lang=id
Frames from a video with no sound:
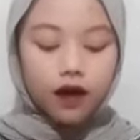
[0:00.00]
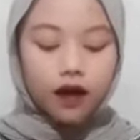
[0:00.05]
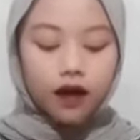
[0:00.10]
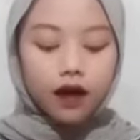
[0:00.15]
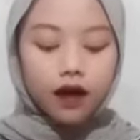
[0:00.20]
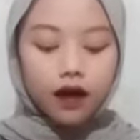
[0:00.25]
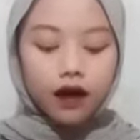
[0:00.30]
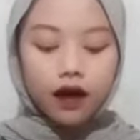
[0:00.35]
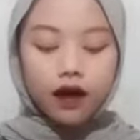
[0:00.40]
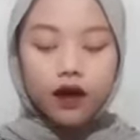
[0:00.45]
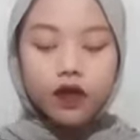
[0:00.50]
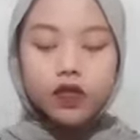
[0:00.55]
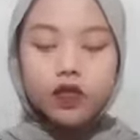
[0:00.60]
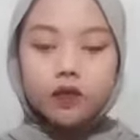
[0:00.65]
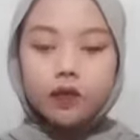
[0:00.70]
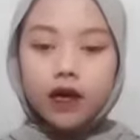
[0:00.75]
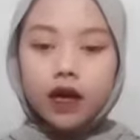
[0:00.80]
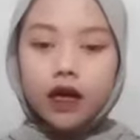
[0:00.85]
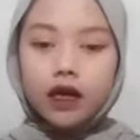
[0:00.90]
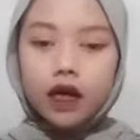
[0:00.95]
Allah
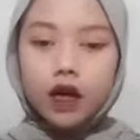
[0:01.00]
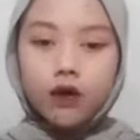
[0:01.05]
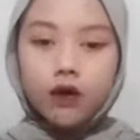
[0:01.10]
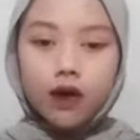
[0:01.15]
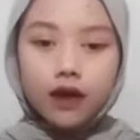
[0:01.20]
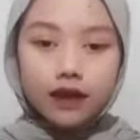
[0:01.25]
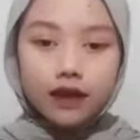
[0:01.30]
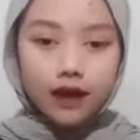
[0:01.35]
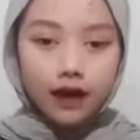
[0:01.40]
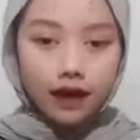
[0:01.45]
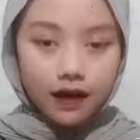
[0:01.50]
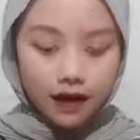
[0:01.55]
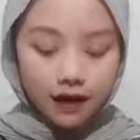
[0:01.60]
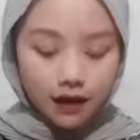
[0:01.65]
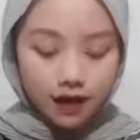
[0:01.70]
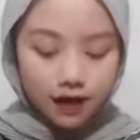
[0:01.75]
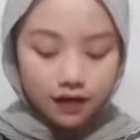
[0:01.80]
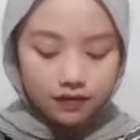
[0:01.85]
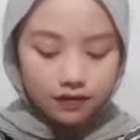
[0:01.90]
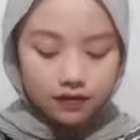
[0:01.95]
Subhanahu wa
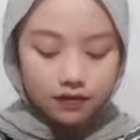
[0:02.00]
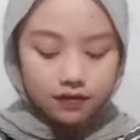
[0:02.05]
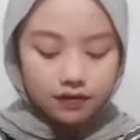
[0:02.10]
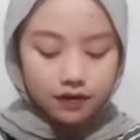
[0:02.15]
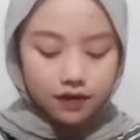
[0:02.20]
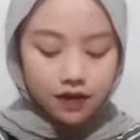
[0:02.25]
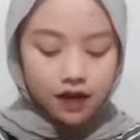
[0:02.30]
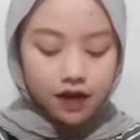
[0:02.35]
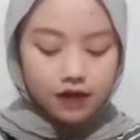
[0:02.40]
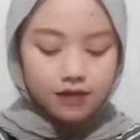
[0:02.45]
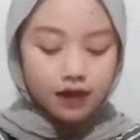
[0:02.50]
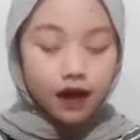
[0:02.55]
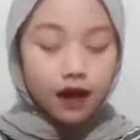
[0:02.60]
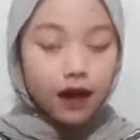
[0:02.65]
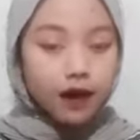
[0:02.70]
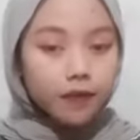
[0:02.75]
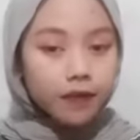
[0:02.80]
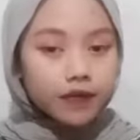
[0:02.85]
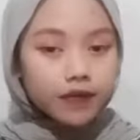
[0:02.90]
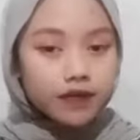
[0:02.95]
taala
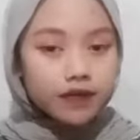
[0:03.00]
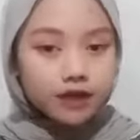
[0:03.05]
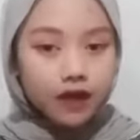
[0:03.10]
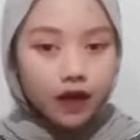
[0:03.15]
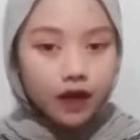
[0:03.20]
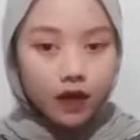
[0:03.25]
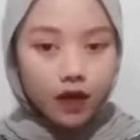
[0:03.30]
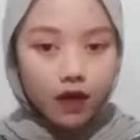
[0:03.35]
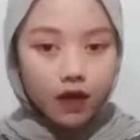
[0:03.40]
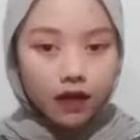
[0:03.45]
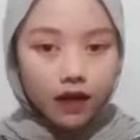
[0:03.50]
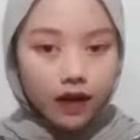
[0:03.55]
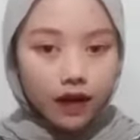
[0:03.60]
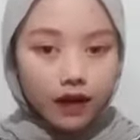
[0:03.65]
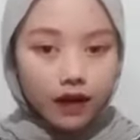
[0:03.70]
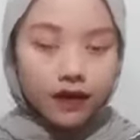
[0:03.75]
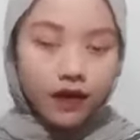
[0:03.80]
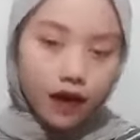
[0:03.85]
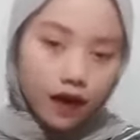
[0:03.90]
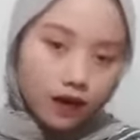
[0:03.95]
sangat mencintai
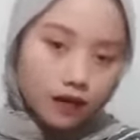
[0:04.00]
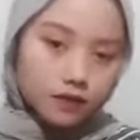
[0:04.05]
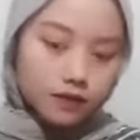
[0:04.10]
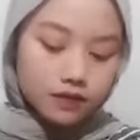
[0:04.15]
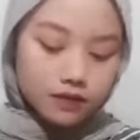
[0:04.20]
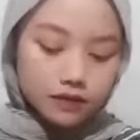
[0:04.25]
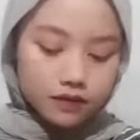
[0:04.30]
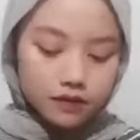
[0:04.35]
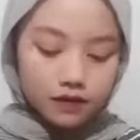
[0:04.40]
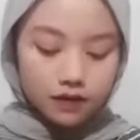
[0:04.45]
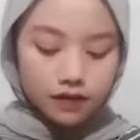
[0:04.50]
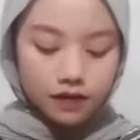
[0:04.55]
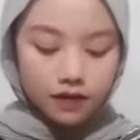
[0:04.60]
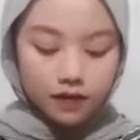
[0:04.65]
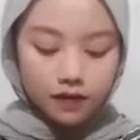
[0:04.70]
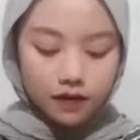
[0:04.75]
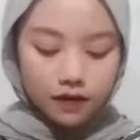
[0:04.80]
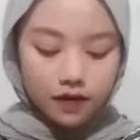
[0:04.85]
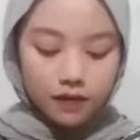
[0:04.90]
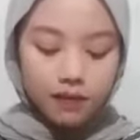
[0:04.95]
orang yang
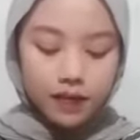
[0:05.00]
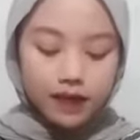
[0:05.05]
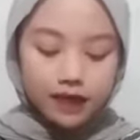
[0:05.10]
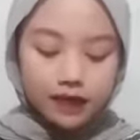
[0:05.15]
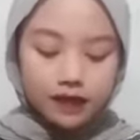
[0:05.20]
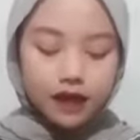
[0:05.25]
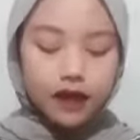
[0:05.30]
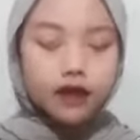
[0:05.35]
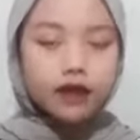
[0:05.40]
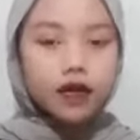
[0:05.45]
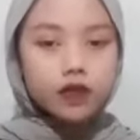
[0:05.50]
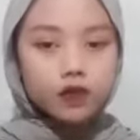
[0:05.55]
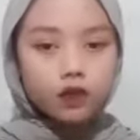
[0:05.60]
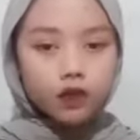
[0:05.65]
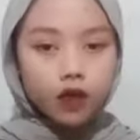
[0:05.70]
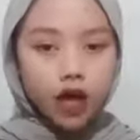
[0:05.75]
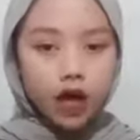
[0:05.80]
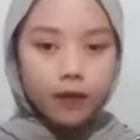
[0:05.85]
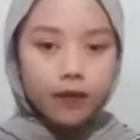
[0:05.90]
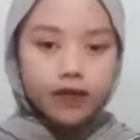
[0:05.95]
bersih dan
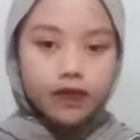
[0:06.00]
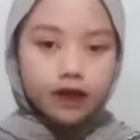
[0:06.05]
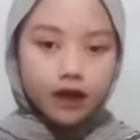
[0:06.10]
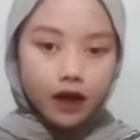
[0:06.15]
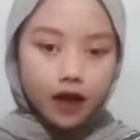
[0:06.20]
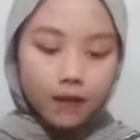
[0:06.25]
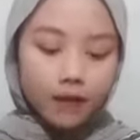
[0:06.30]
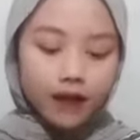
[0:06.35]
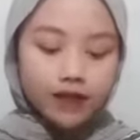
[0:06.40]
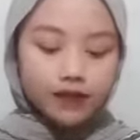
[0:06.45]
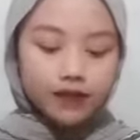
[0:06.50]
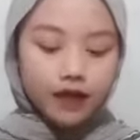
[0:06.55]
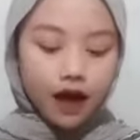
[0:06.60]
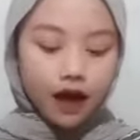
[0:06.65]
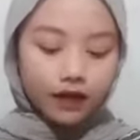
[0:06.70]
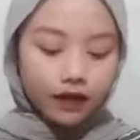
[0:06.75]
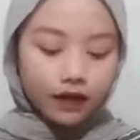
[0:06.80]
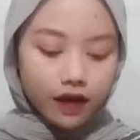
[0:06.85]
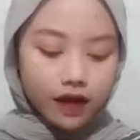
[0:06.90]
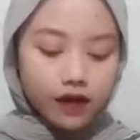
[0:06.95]
suka menjaga
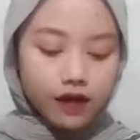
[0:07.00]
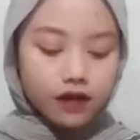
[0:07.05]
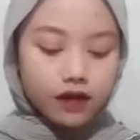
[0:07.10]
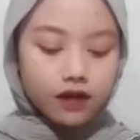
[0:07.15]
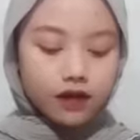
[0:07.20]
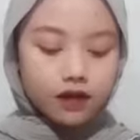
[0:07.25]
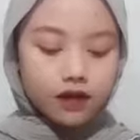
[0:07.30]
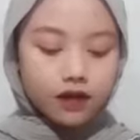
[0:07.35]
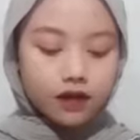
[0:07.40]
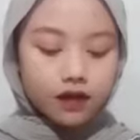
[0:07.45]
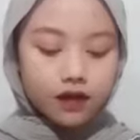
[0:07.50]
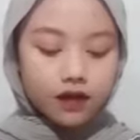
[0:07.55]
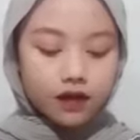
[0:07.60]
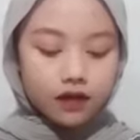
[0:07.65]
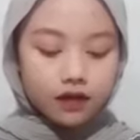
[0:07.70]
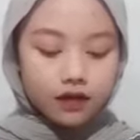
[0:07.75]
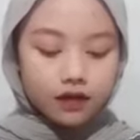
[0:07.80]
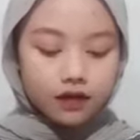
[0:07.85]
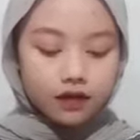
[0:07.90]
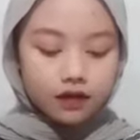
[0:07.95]
kebersihannya
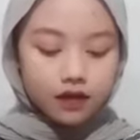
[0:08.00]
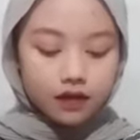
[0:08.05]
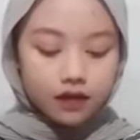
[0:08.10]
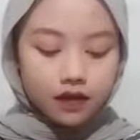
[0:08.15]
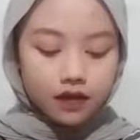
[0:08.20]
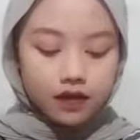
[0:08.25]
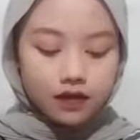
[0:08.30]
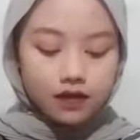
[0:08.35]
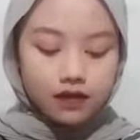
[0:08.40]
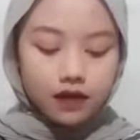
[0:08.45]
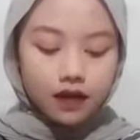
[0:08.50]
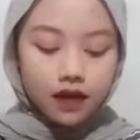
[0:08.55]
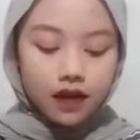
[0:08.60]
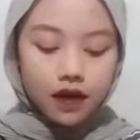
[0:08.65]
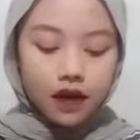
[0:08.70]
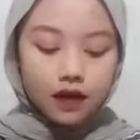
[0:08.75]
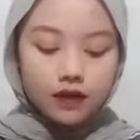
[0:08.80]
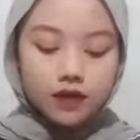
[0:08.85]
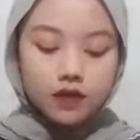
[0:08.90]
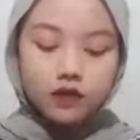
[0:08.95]

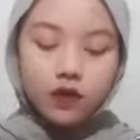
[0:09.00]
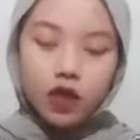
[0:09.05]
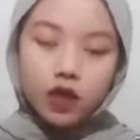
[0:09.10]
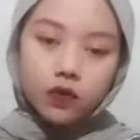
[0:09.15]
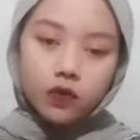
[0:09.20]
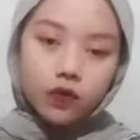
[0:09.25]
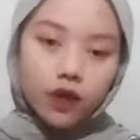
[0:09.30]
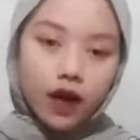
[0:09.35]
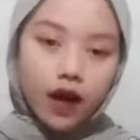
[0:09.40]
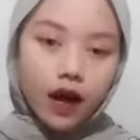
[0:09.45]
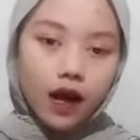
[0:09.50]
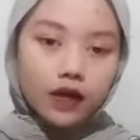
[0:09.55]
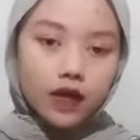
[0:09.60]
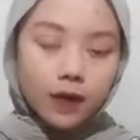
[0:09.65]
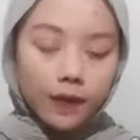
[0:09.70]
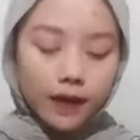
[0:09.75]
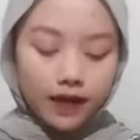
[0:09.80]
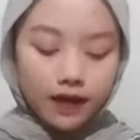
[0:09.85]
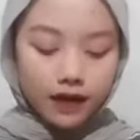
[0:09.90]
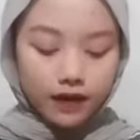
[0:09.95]
segala sesuatu yang ada
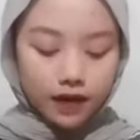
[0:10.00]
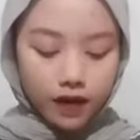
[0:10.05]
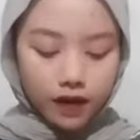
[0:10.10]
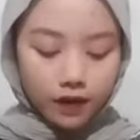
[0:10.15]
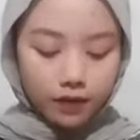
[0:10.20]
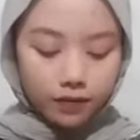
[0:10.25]
padanya.